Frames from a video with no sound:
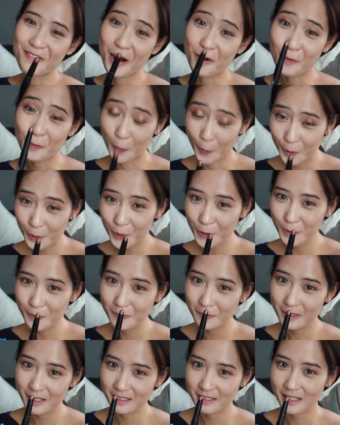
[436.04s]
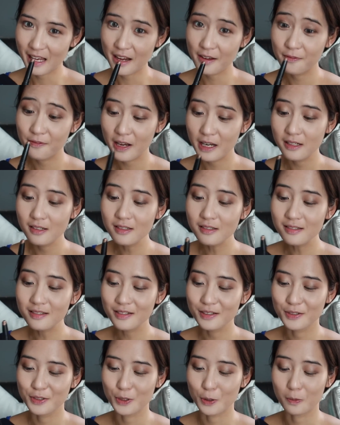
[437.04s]
Và cuối cùng thì sẽ vẫn
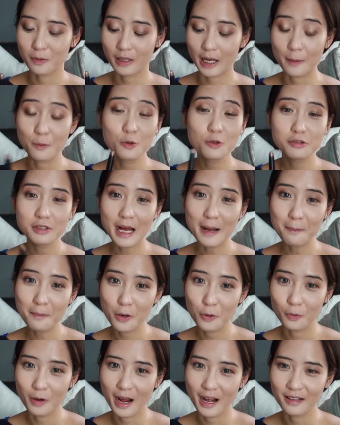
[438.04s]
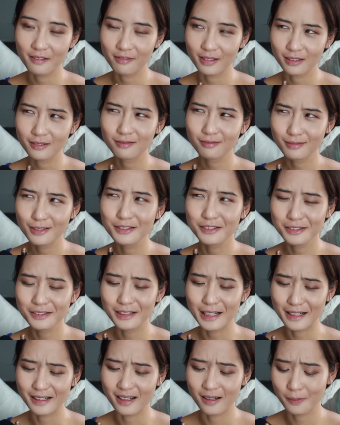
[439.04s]
sử dụng cái bút sáp màu này, và thực
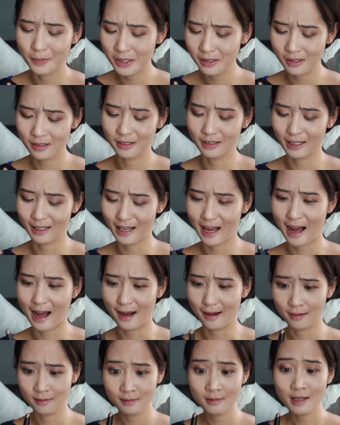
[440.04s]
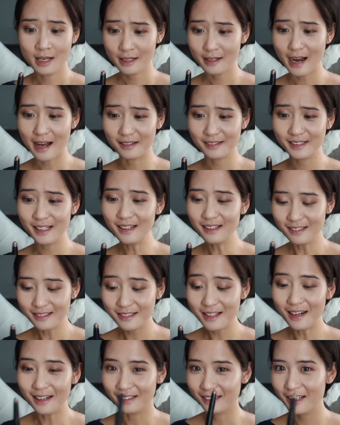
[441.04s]
sự là đến bây giờ thì Hà đang rất
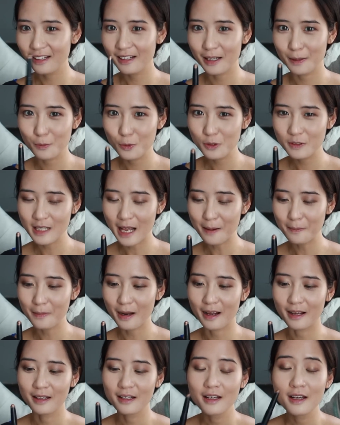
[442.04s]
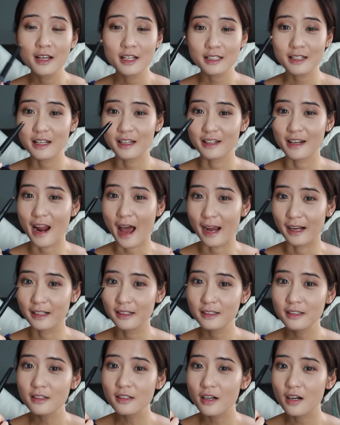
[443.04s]
rất là thích cái bút sáp này để
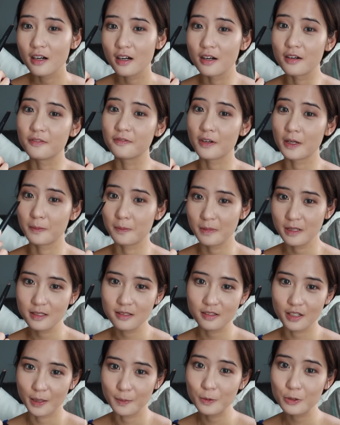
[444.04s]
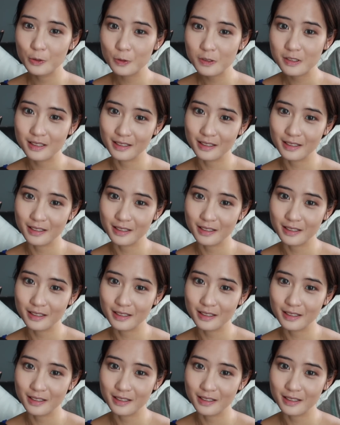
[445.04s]
đánh ở phần mi dưới một chút